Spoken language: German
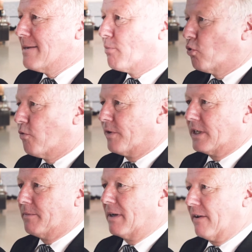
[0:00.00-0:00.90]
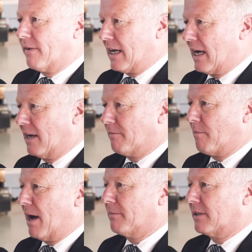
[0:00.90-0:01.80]
die Berufe, die man in der Vergangenheit
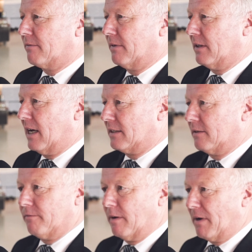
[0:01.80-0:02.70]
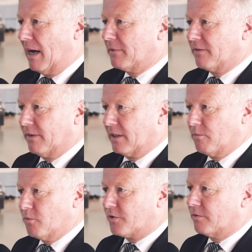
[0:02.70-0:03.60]
beamtet hat, verbeamtet
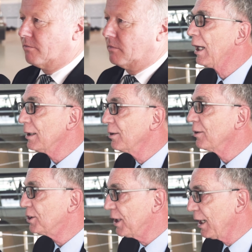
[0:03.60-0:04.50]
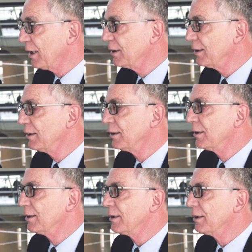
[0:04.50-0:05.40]
werden müssen. Halten und stärken.
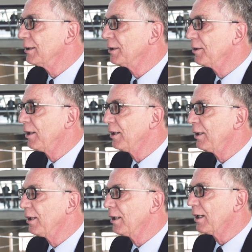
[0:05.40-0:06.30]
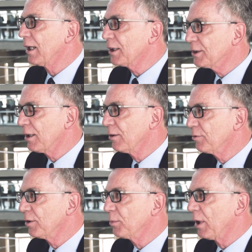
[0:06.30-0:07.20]
Äh, die
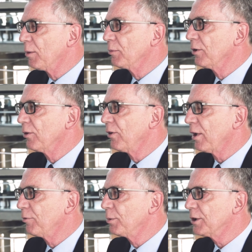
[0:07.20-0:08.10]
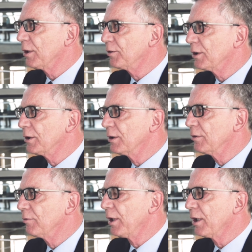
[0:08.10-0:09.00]
Gleichstellung von Beamten und
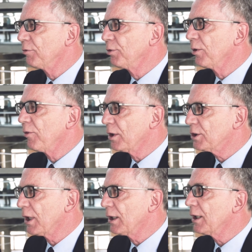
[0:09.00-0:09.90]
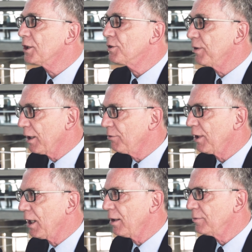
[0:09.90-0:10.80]
Tarifbeschäftigten wäre für unseren Staat ein schwerer Fehler.